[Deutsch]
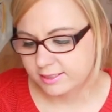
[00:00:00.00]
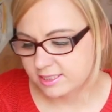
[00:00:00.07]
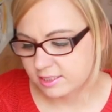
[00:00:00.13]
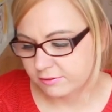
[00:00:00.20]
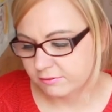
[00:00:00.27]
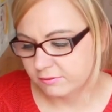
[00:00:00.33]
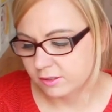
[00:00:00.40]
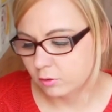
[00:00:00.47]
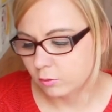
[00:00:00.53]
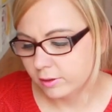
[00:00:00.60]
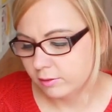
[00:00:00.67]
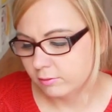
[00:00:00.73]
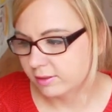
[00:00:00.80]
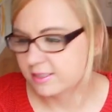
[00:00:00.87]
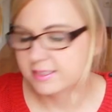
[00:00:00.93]
das ist auf jeden Fall
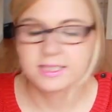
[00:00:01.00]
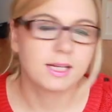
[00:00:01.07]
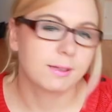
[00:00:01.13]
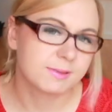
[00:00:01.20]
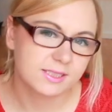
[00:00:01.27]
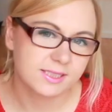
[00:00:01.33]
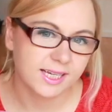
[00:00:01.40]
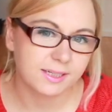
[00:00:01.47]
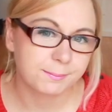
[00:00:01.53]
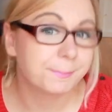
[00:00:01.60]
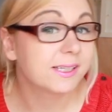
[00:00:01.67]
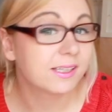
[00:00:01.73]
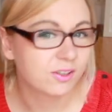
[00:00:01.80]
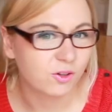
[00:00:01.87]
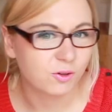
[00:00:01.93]
neu und deswegen habe ich es direkt
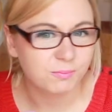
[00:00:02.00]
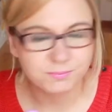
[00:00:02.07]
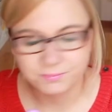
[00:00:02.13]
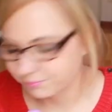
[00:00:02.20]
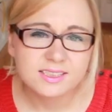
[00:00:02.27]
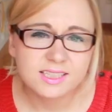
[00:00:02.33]
mitgenommen.